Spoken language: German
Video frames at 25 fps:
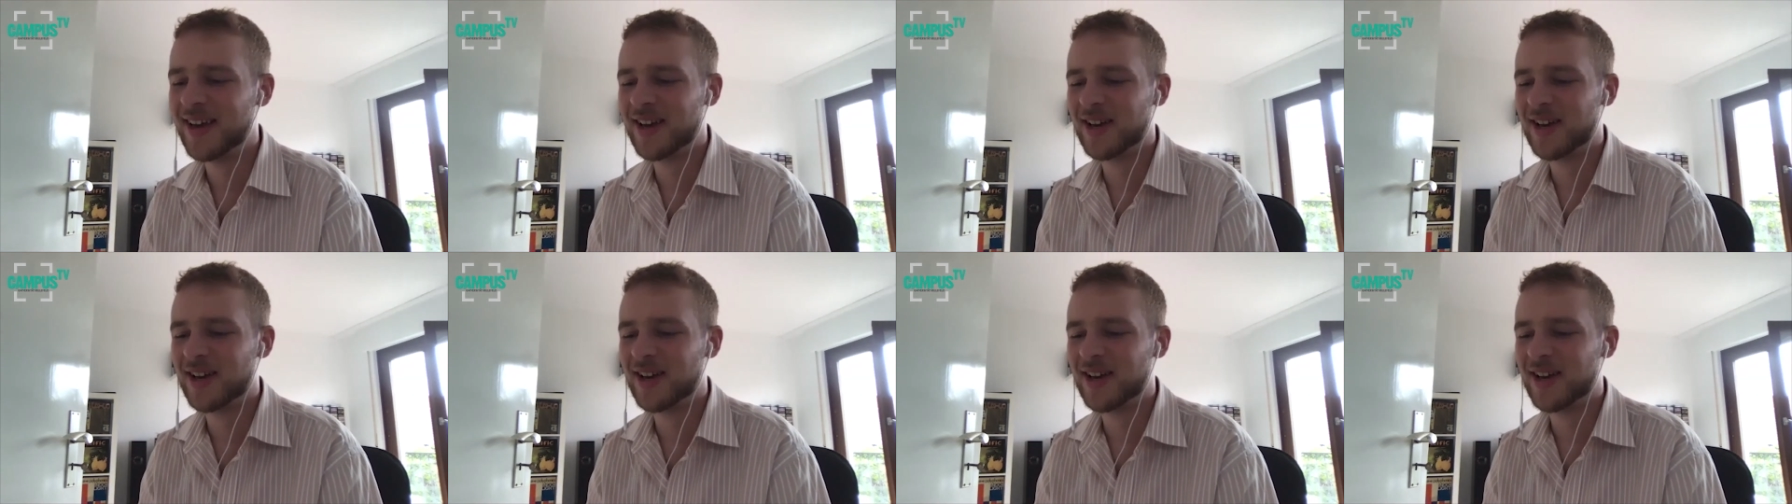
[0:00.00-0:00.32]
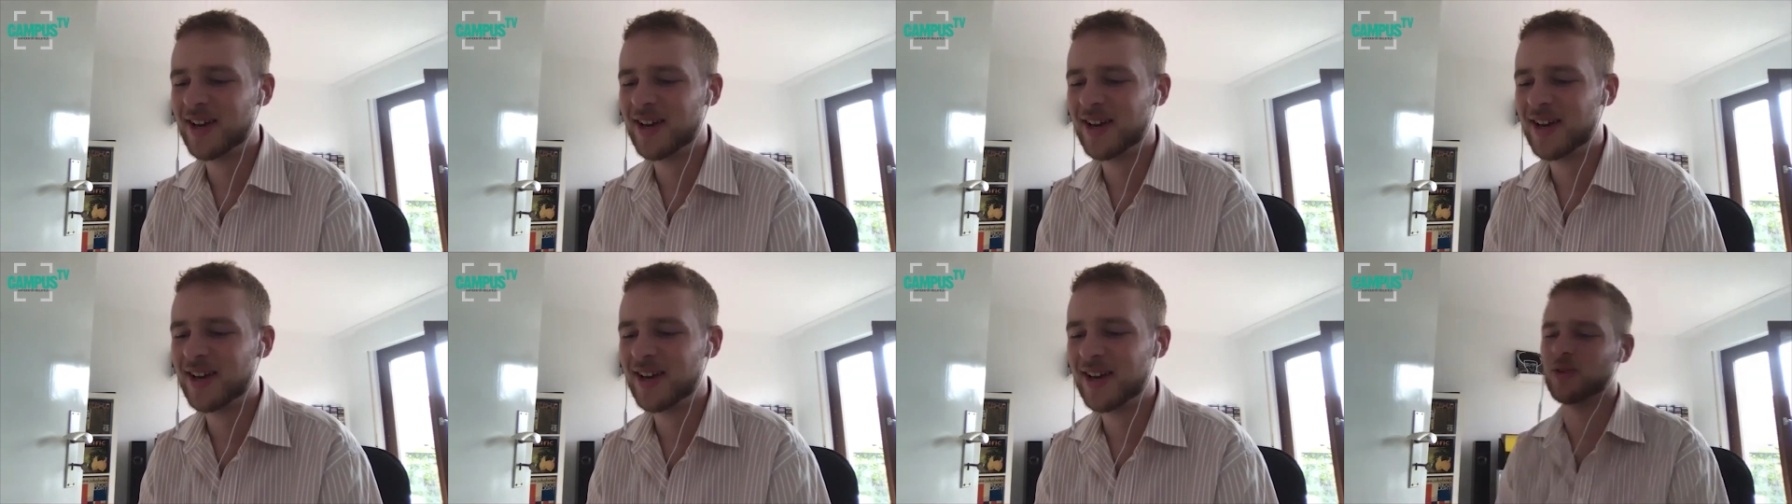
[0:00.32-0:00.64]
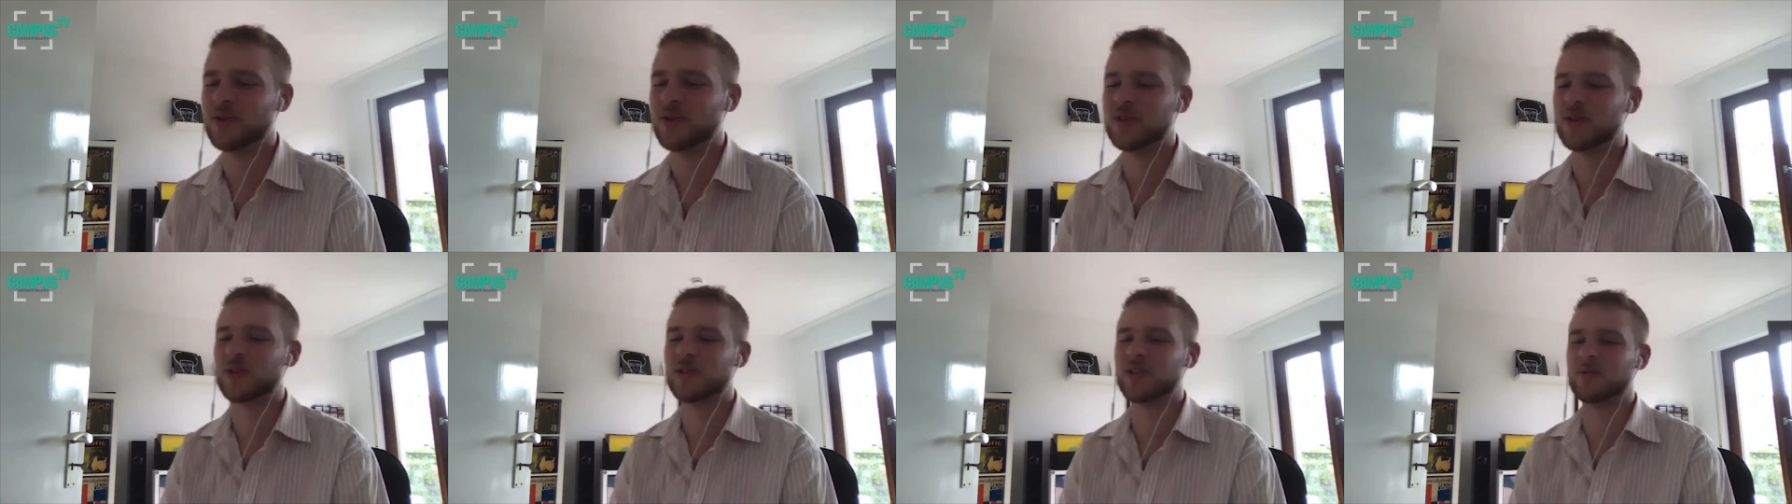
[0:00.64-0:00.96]
können wir
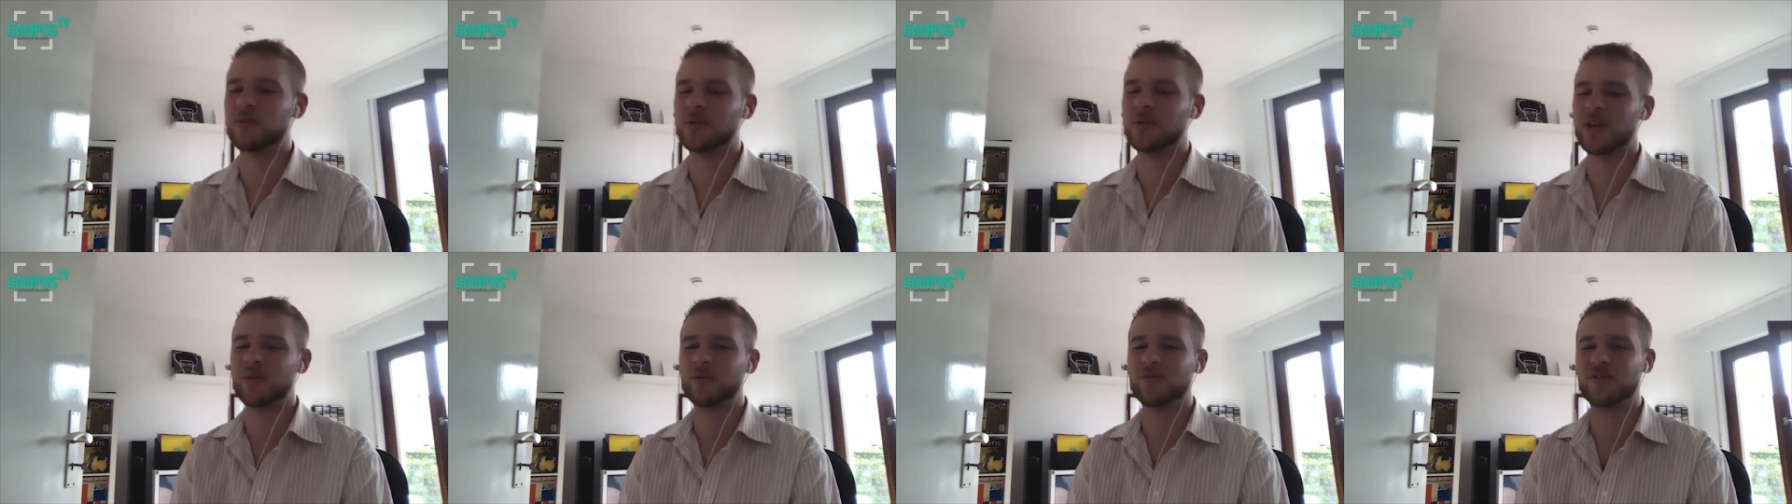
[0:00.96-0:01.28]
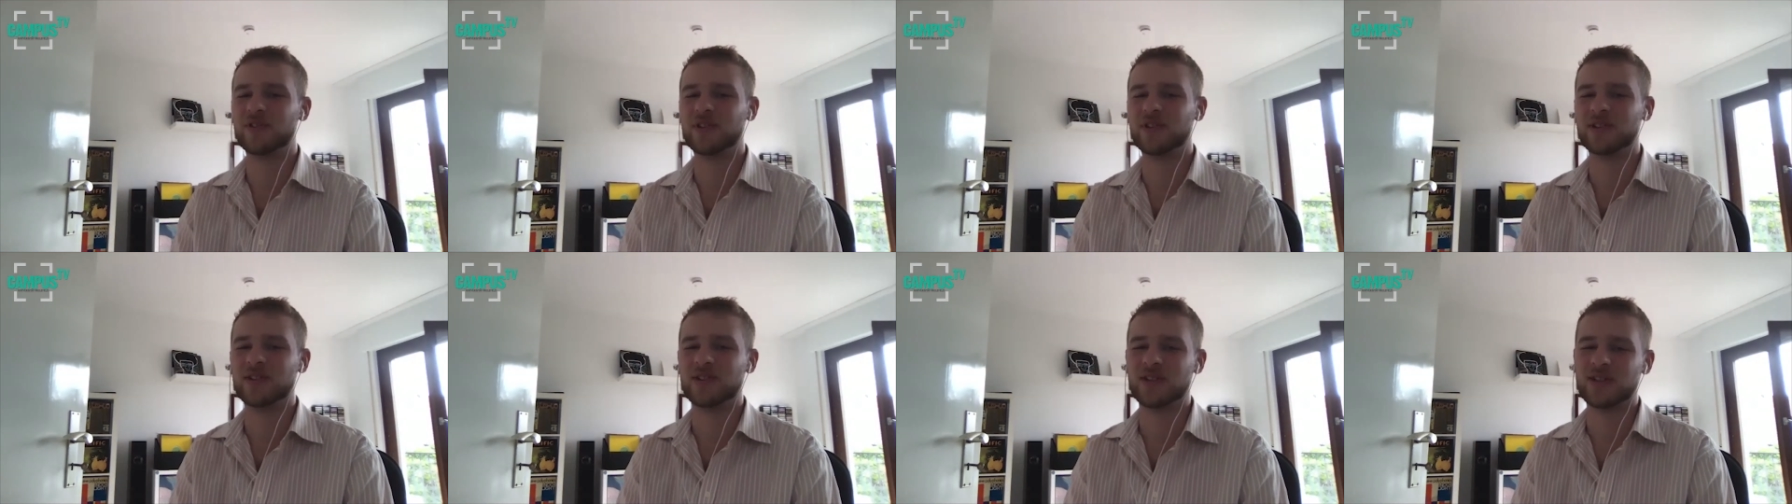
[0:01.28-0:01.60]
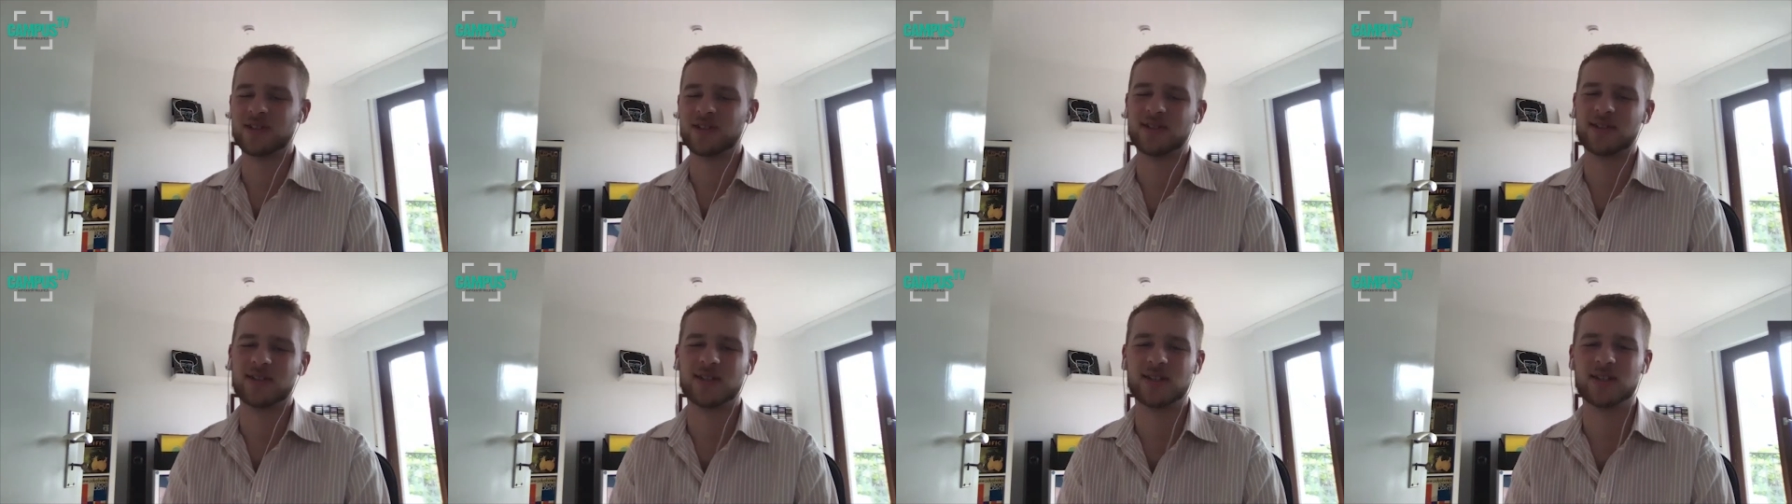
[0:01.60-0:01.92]
uns auch damit abfinden,
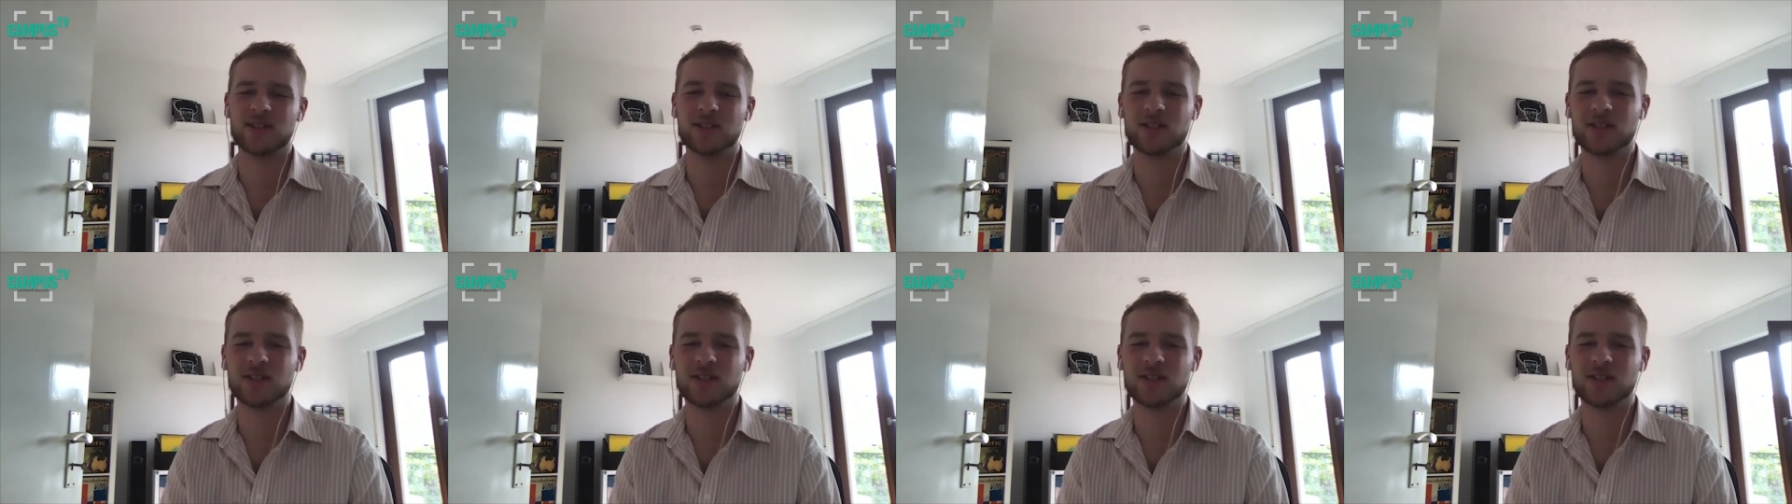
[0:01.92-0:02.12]
dass es halt nicht